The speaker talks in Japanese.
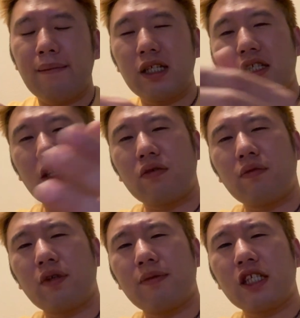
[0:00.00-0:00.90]
まあ、先ほど
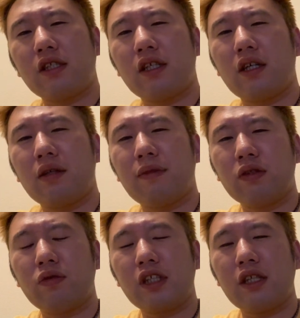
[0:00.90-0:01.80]
も言いました、まあ、
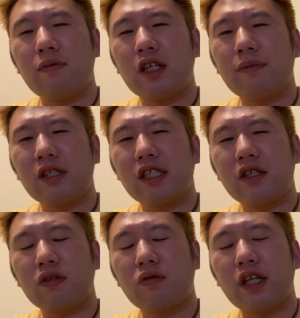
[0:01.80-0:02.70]
童貞でもあります
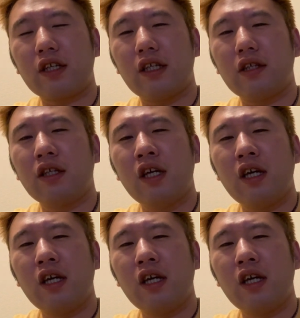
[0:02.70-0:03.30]
35年間、